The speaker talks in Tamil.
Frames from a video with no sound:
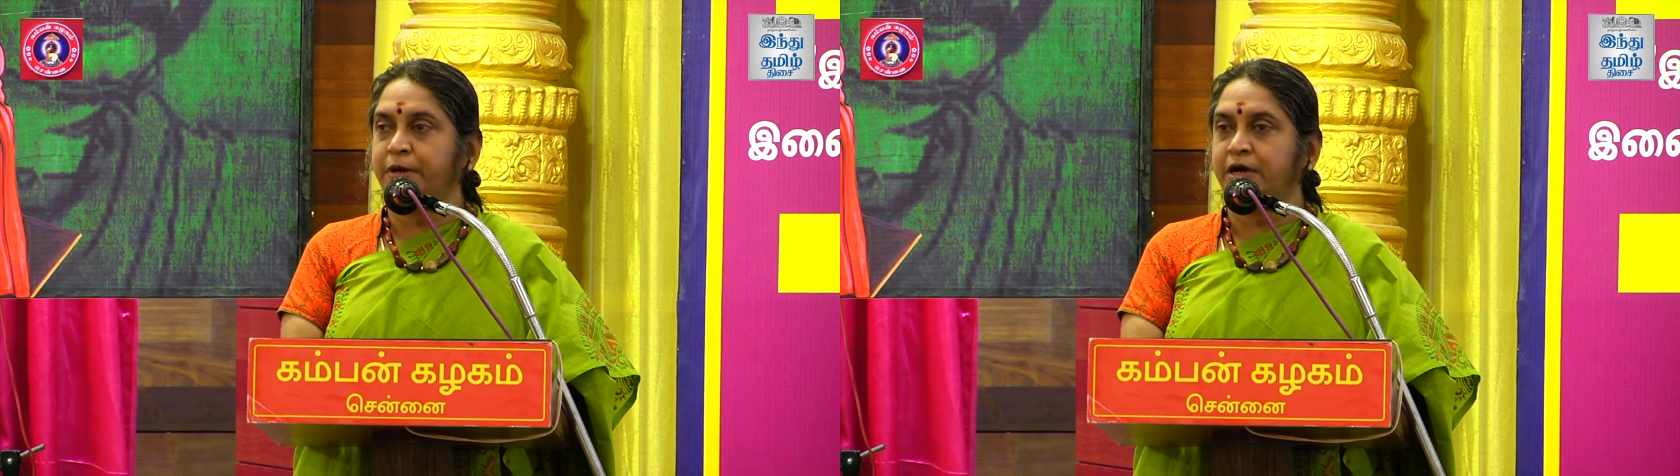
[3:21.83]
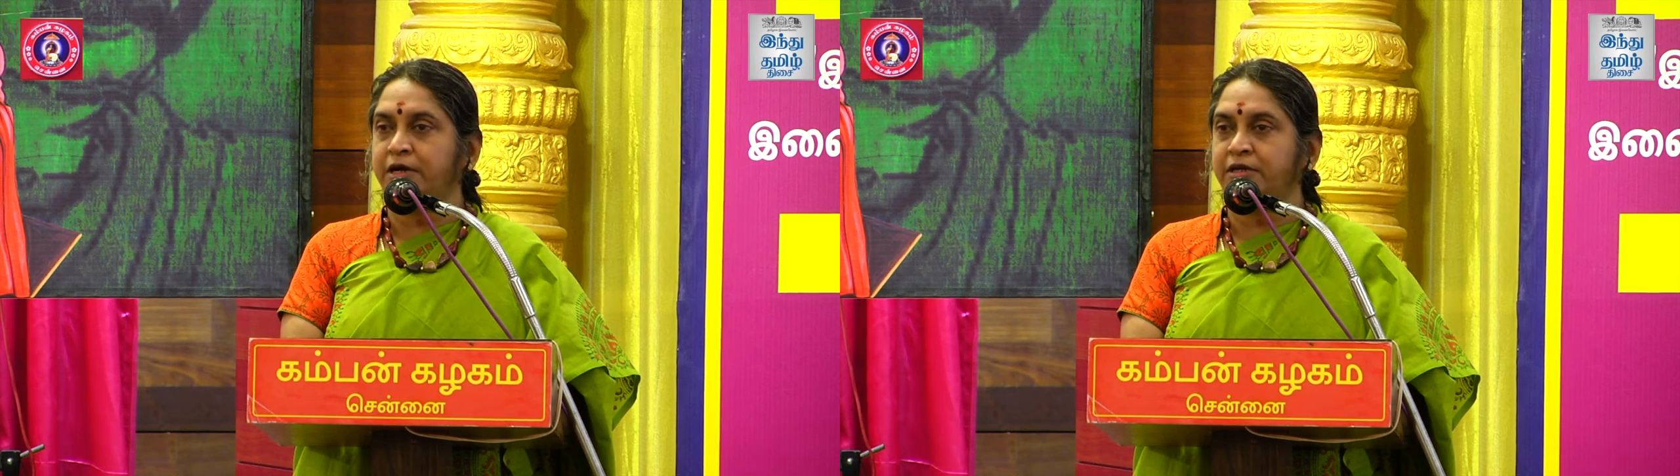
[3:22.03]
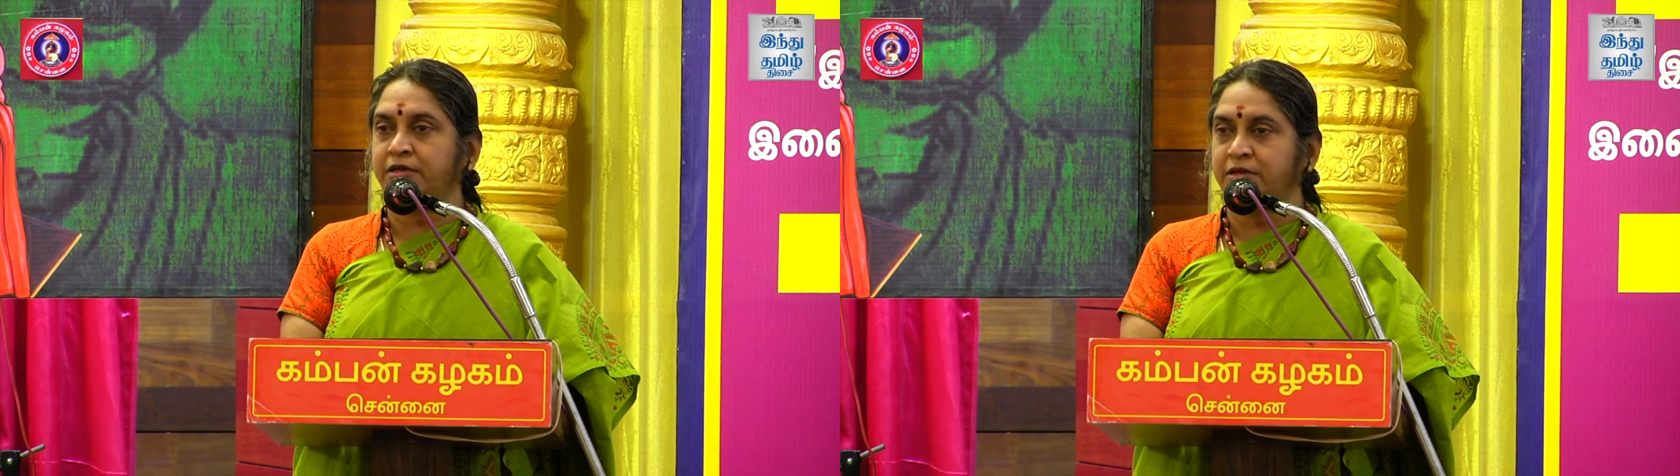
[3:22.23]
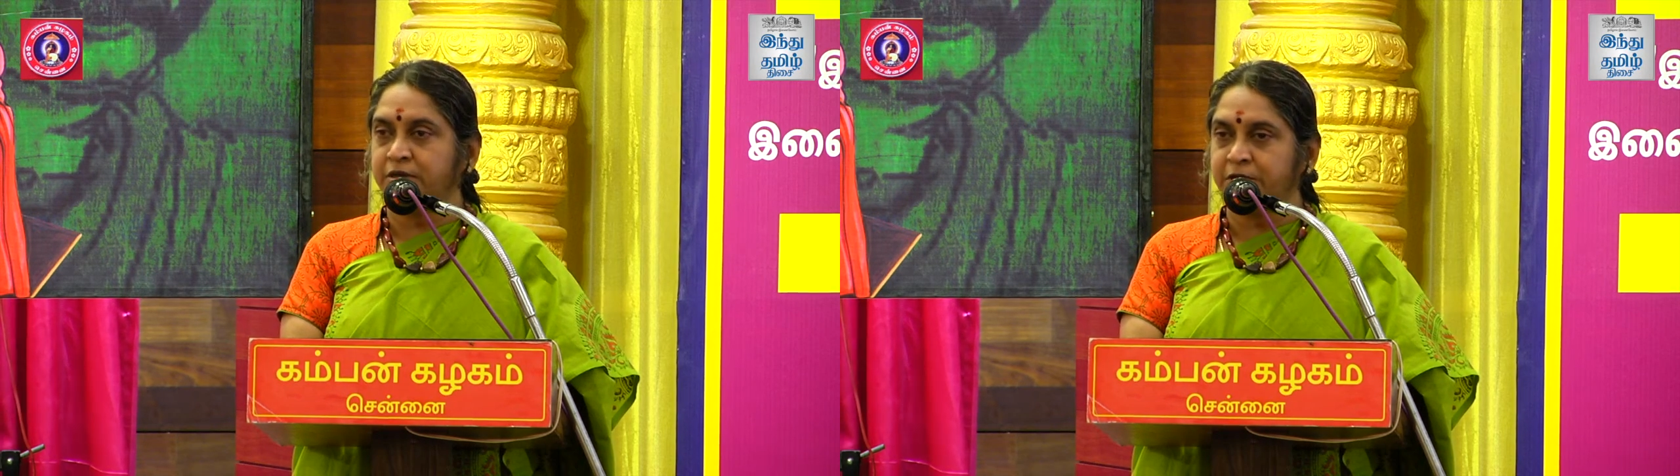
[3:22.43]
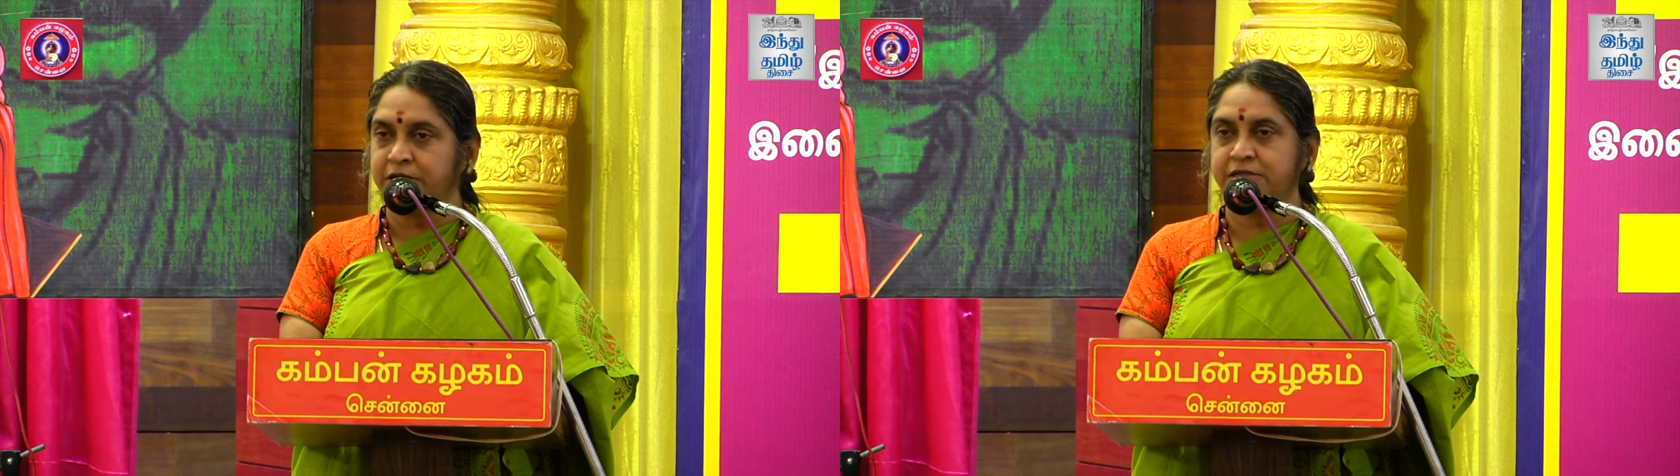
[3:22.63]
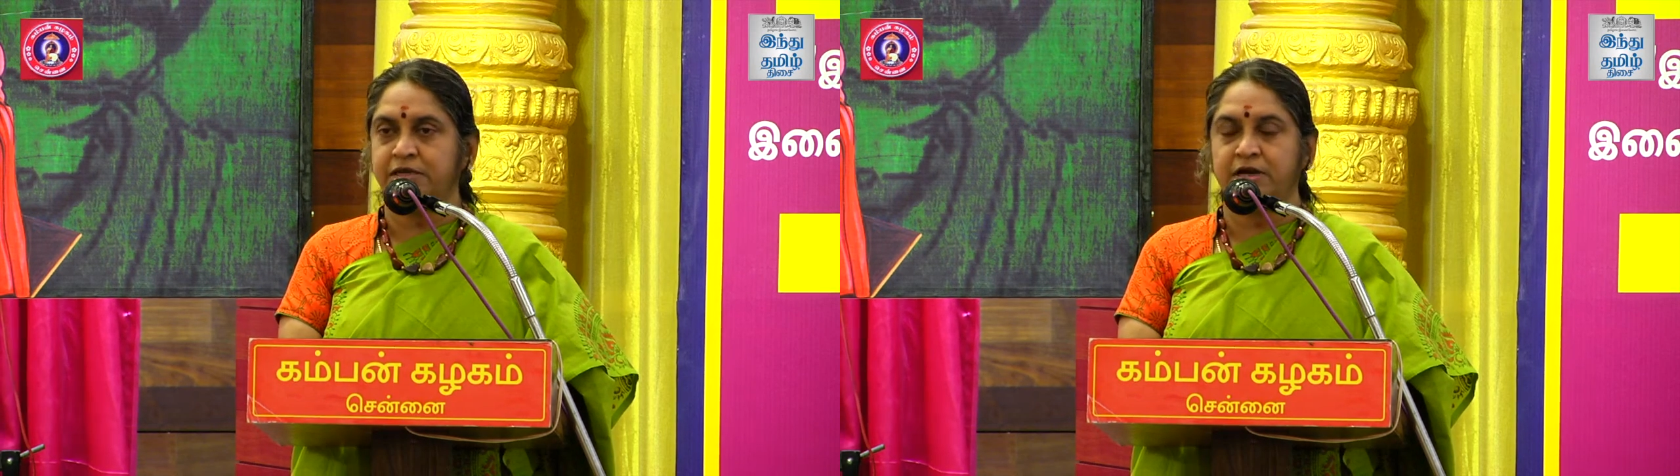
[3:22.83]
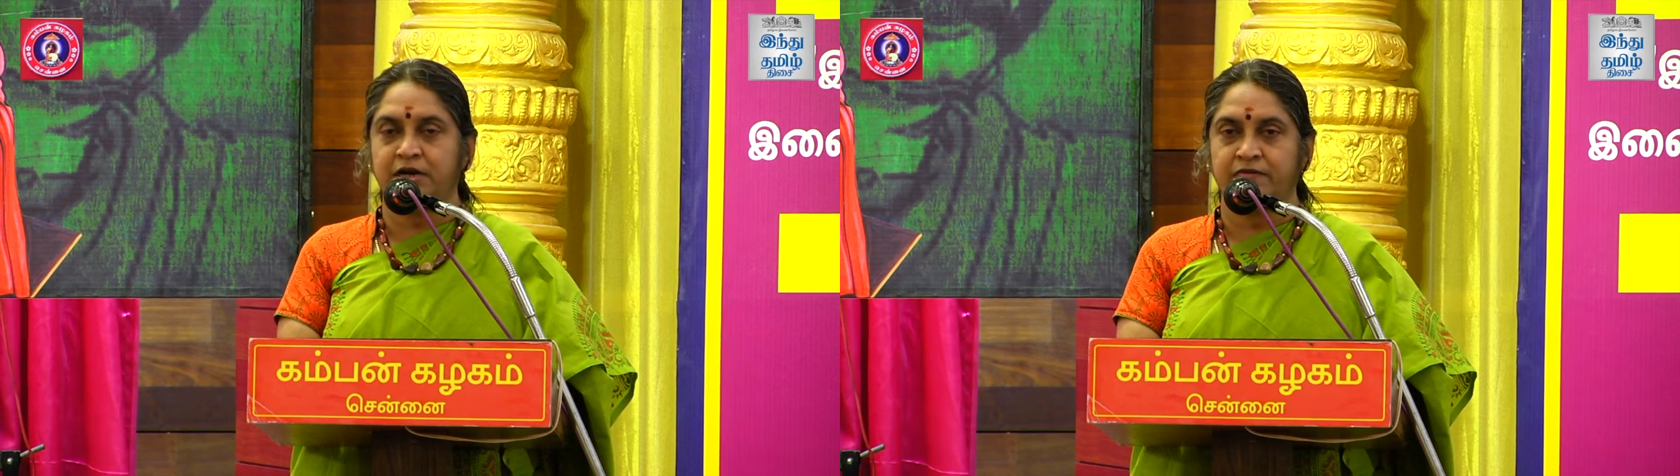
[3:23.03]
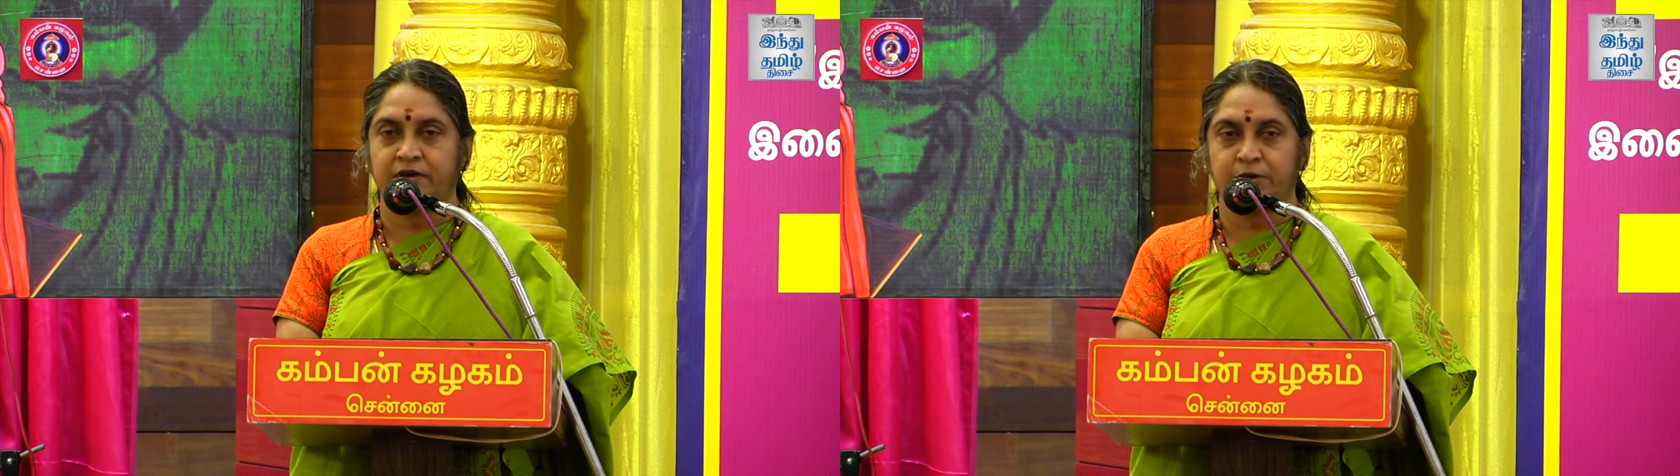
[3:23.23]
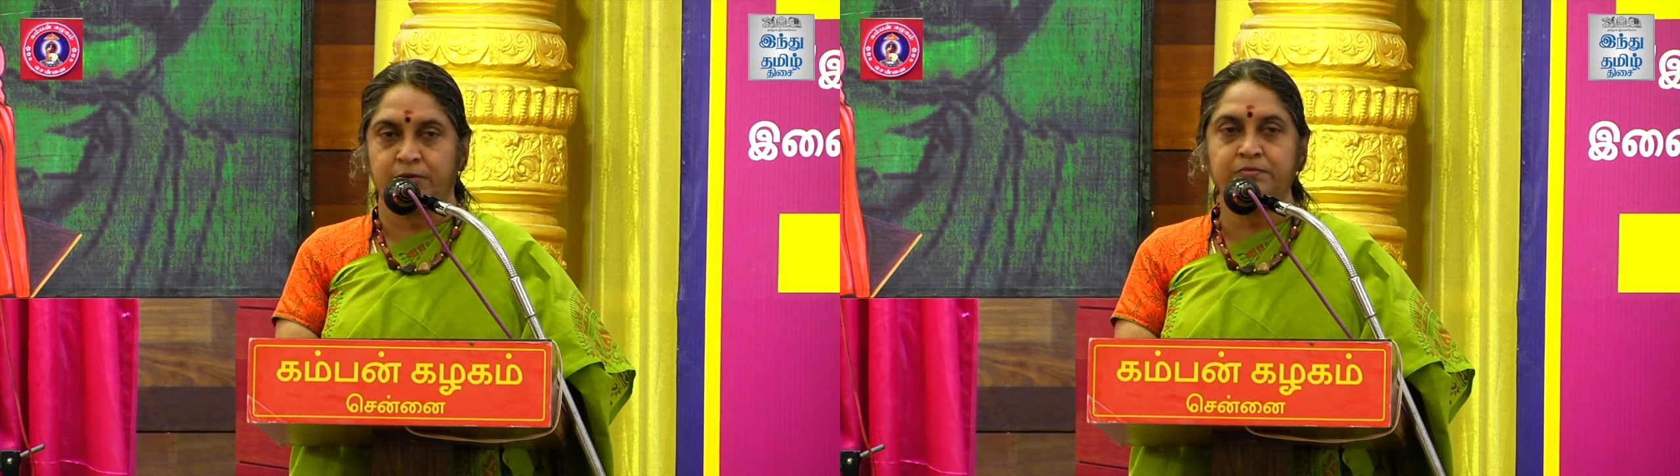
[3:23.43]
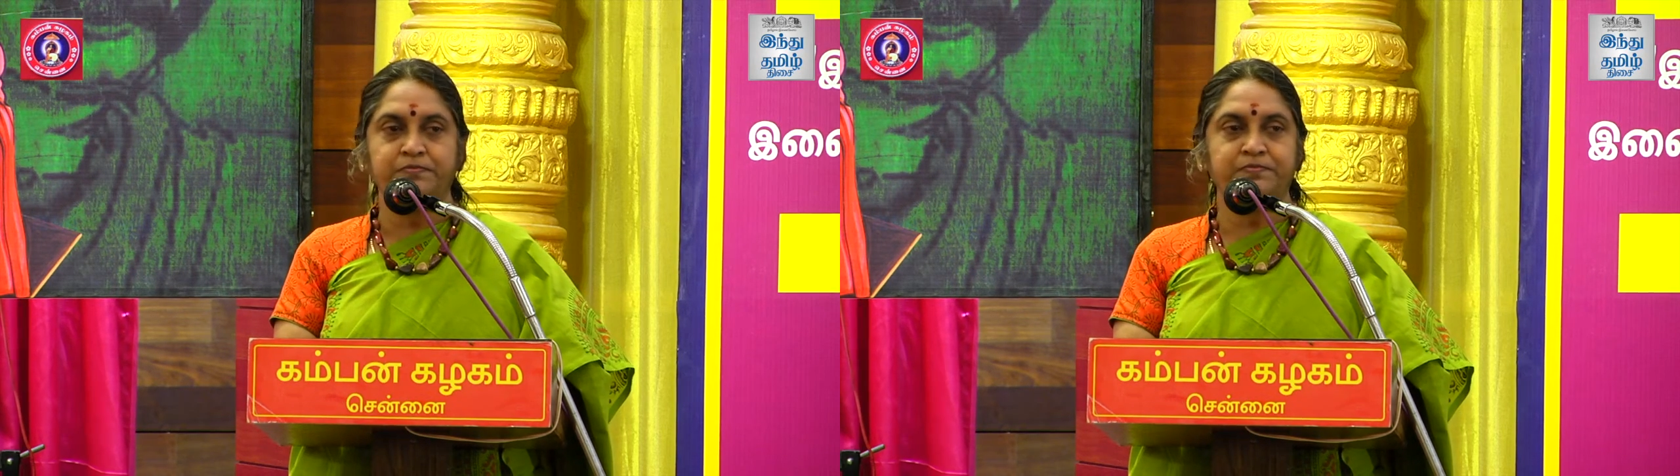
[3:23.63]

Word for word: பாடிய திருமழிசை ஆழ்வாரும்